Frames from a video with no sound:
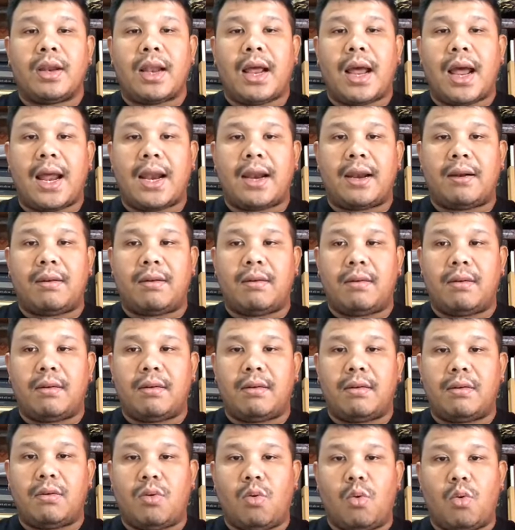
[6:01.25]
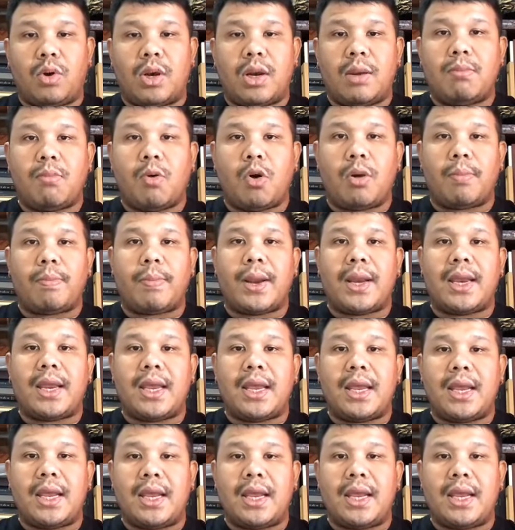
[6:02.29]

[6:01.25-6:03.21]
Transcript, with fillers: ท่านถูกนิมนต์ไปที่